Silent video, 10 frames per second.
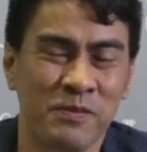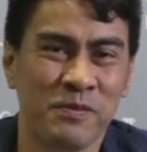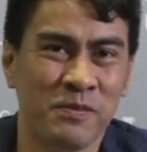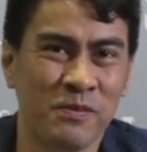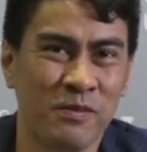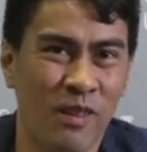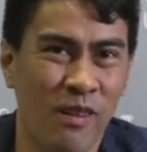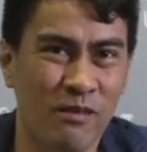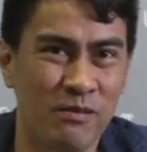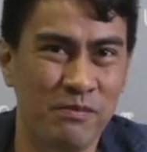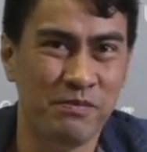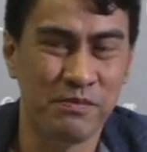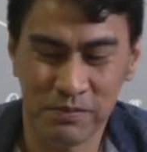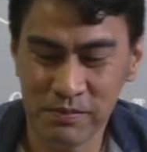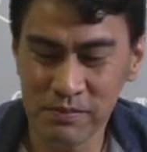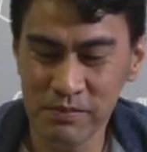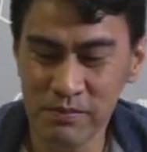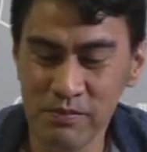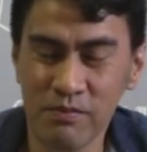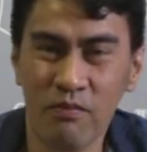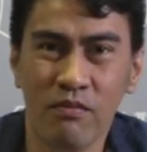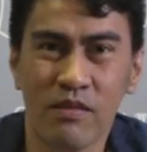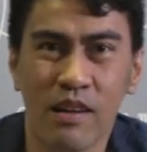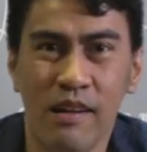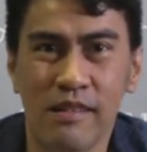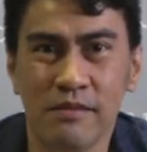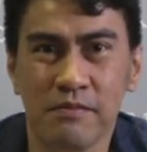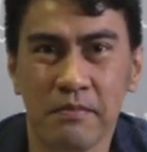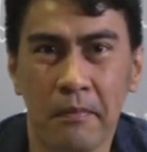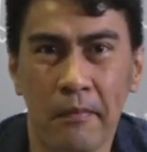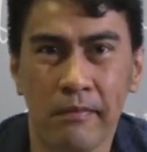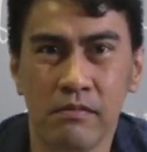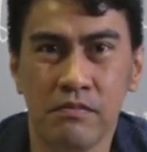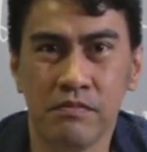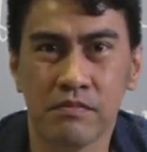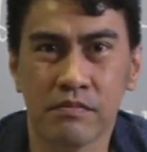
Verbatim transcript: If you could switch lives with someone for a day, who would it be?